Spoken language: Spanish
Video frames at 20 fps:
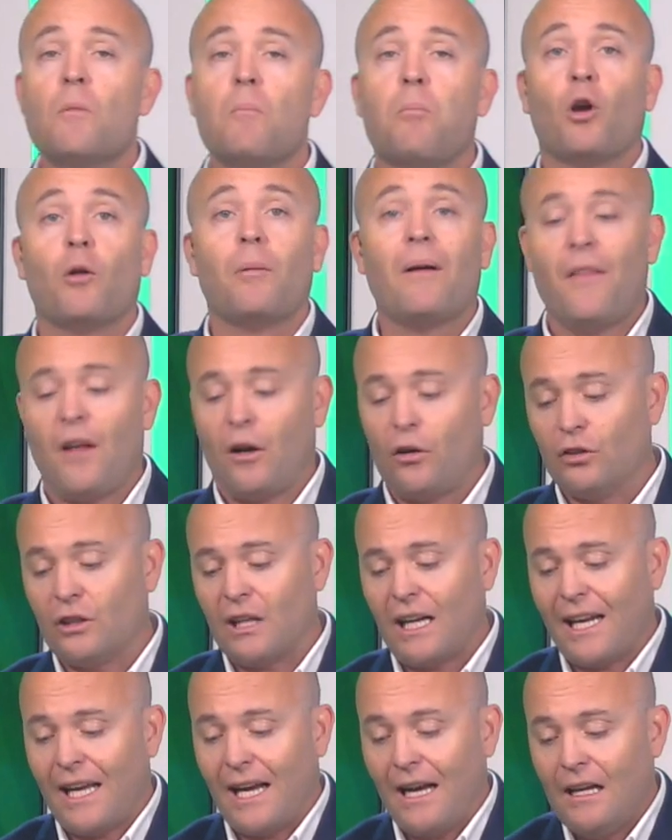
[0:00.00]
Por banda
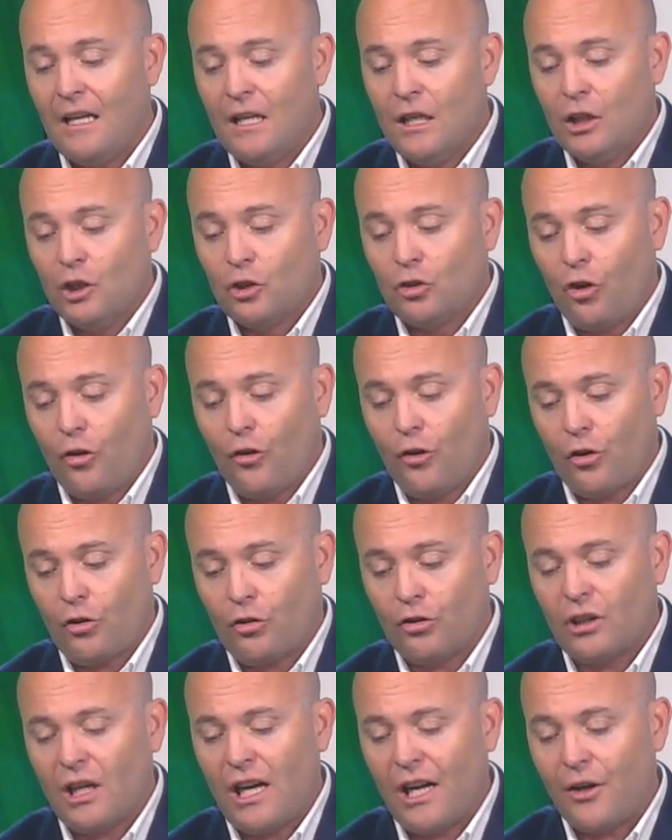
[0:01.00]
contraria, todo lo
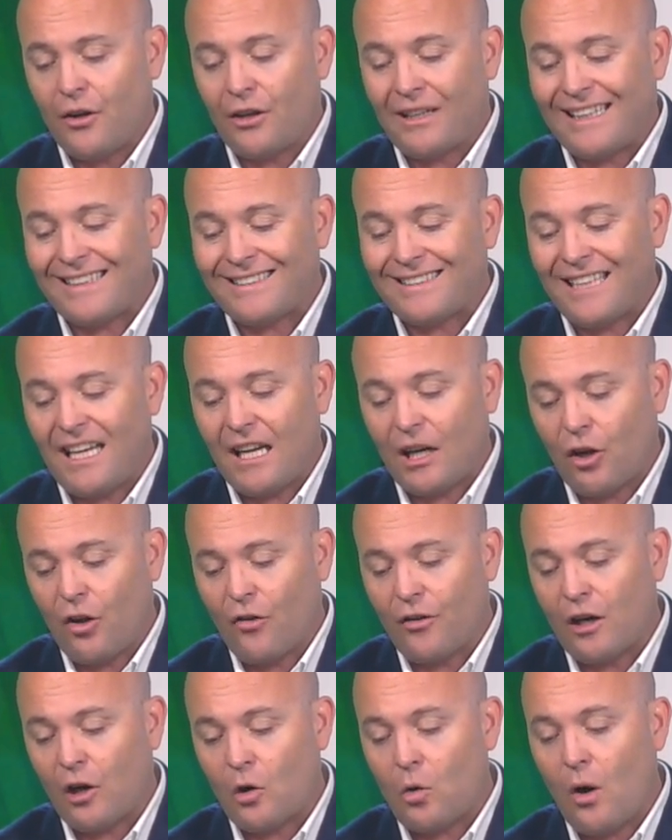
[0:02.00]
contrario, que sea
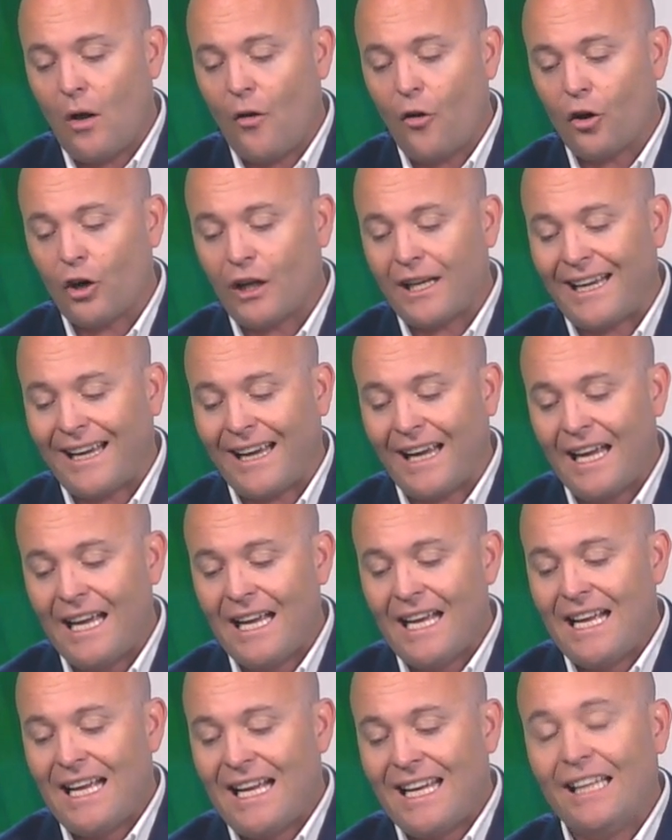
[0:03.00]
Rodri el jugador
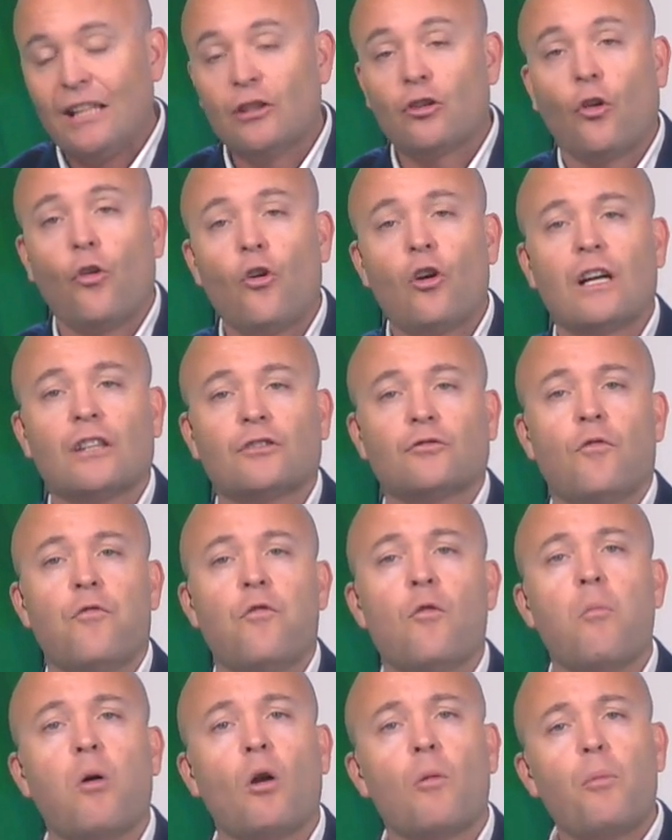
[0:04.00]
que introduzca su
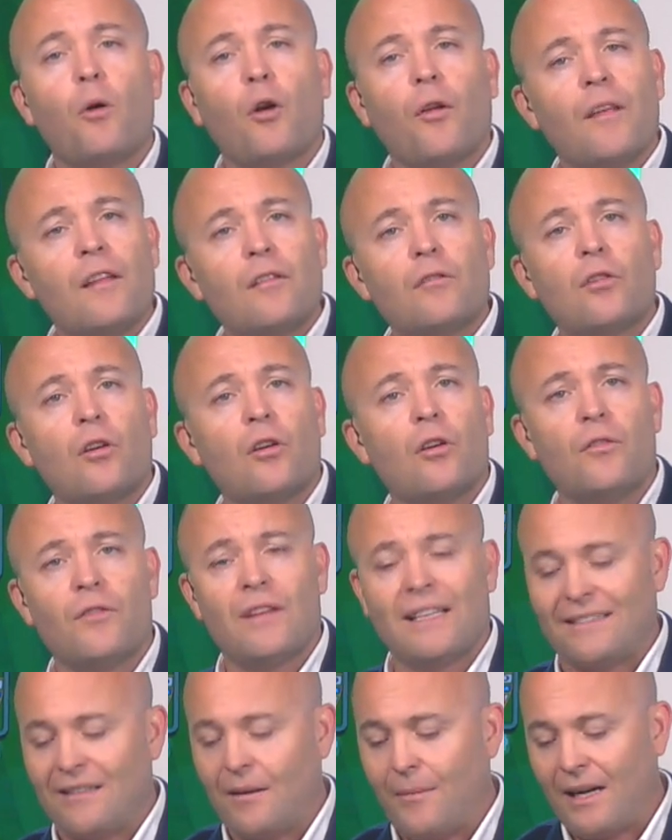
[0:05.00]
fútbol por dentro,
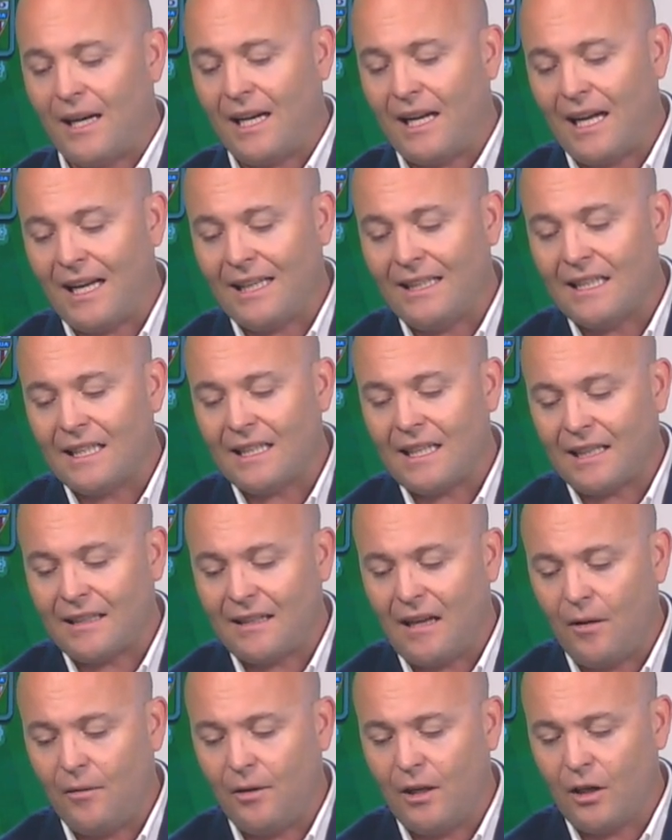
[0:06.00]
de esa manera
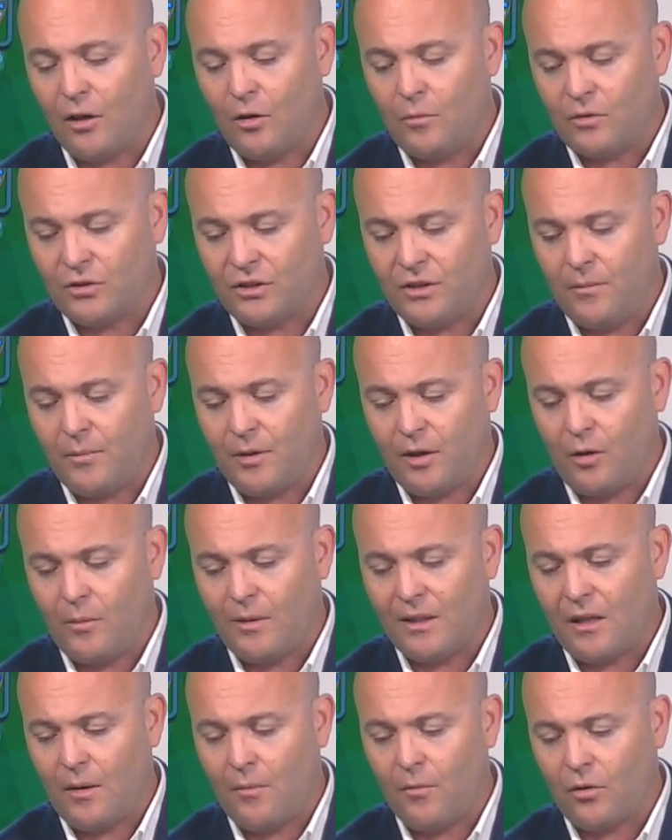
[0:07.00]
indetectable, como siempre
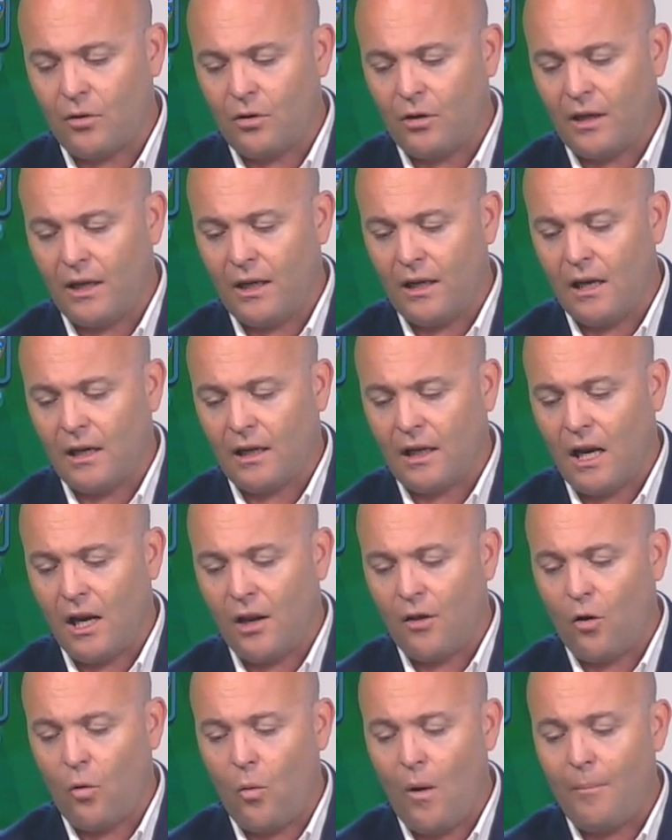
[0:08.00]
comentamos con el
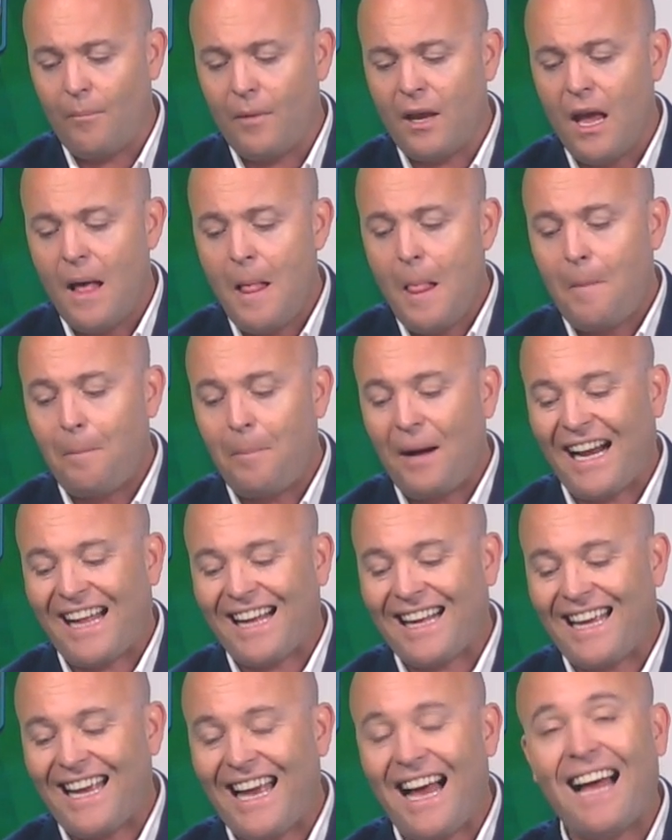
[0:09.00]
querido Juanmi,
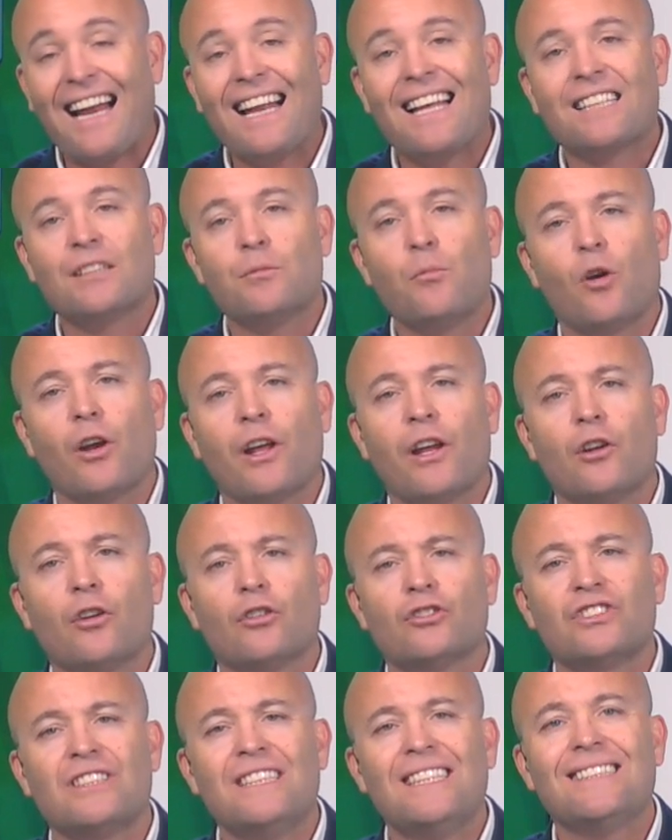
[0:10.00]
para que Alex
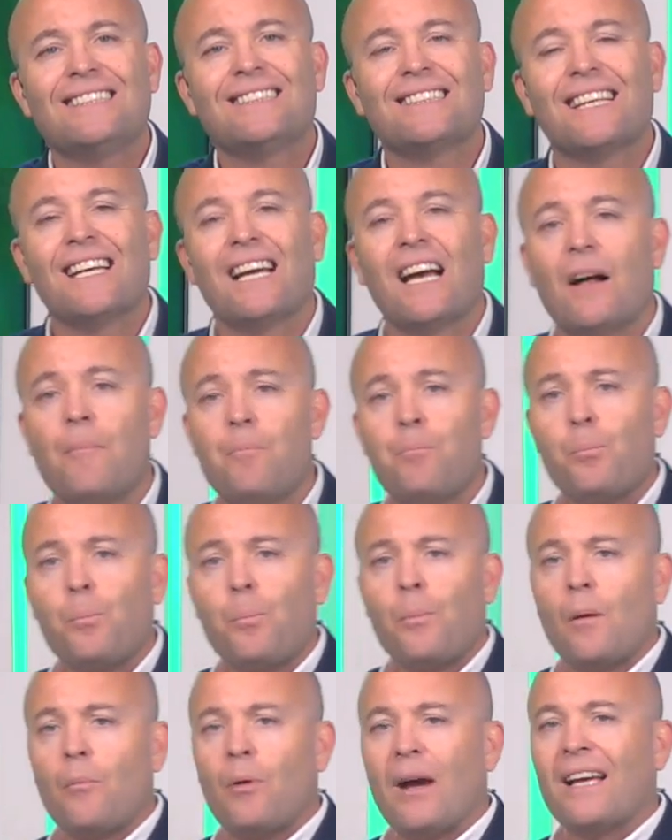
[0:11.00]
Moreno sí sea
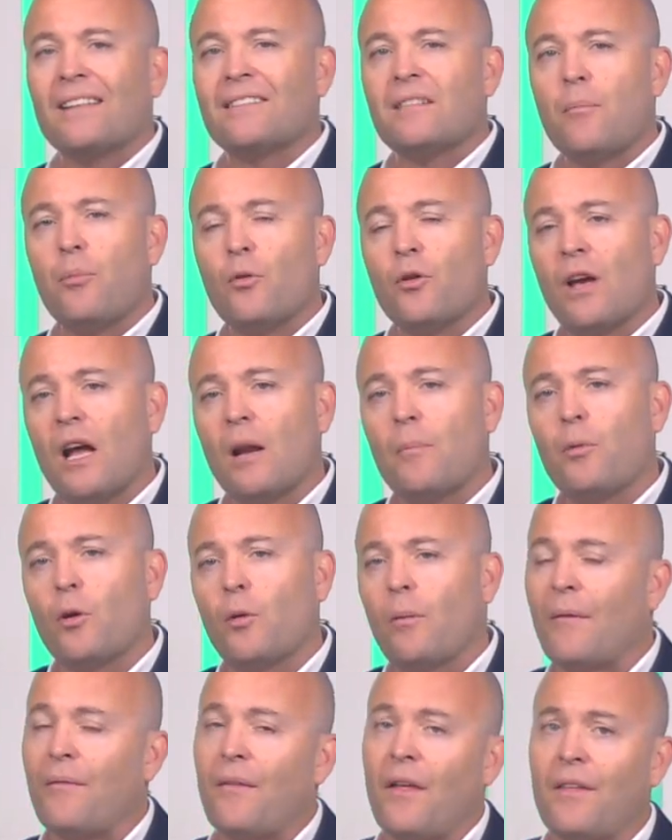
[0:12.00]
pues ese puñal
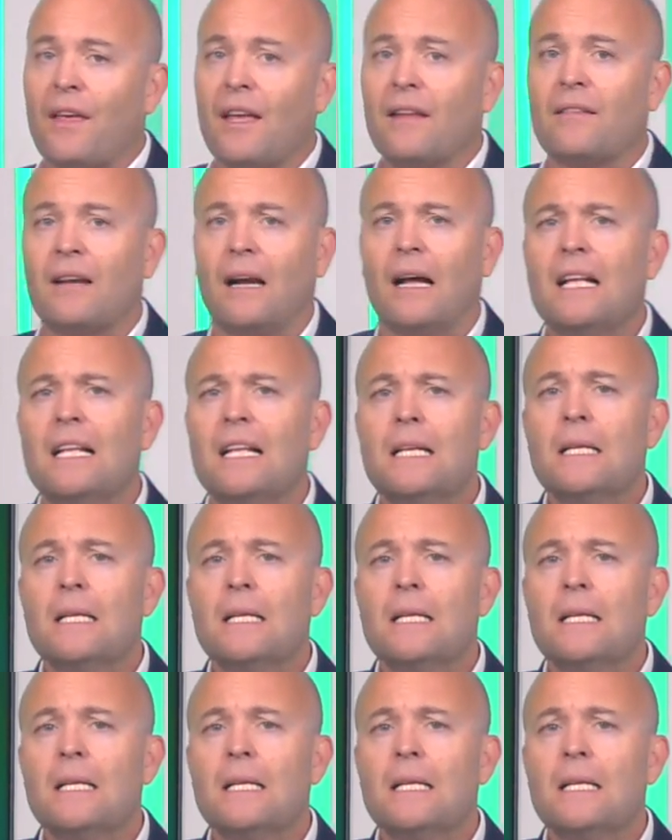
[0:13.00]
por banda diestra.